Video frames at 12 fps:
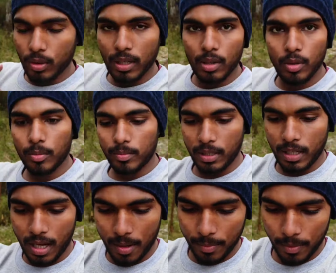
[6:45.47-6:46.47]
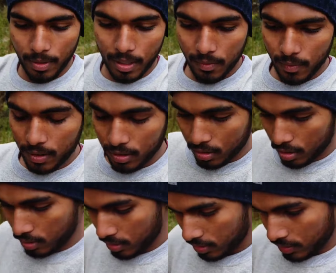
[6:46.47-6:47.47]
थोड़ा घूमते यहाँ पे वेलवेट
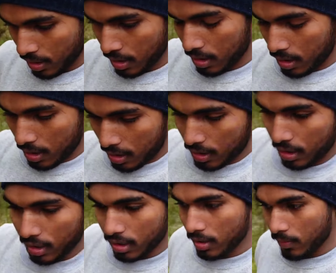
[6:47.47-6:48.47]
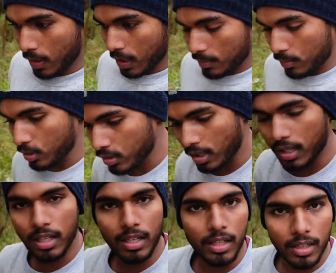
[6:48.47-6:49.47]
आधा एक घंटे तक फिर हम लोग
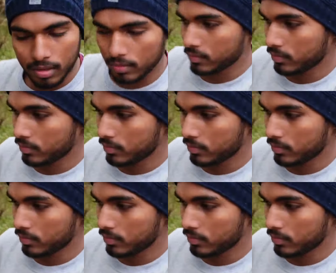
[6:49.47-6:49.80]
जाएंगे घर